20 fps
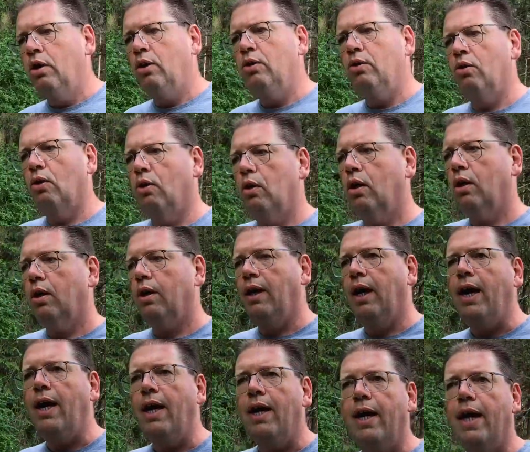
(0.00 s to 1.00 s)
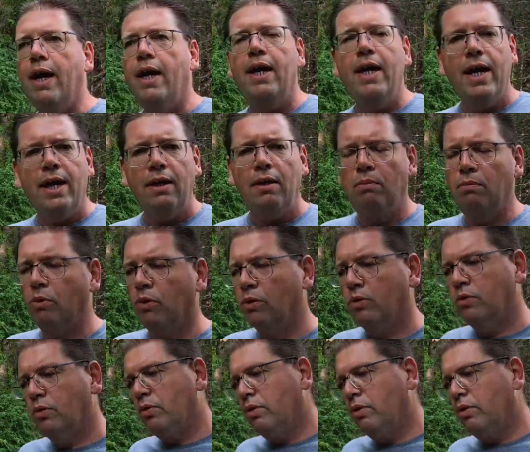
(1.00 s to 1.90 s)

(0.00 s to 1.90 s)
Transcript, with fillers: noch ja, erlernen muss.